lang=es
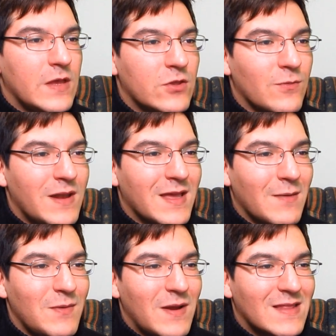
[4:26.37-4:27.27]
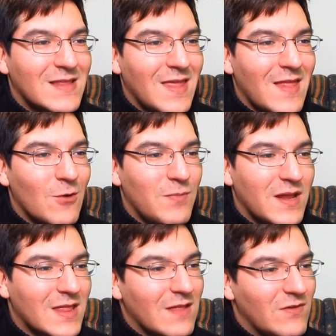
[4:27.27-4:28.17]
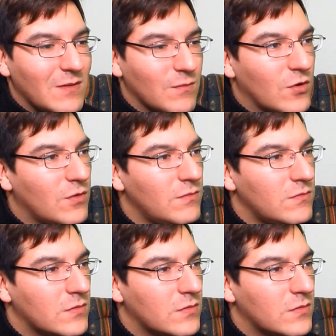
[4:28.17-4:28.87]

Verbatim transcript: Esto marca mi partida de los piratas de Big Mom.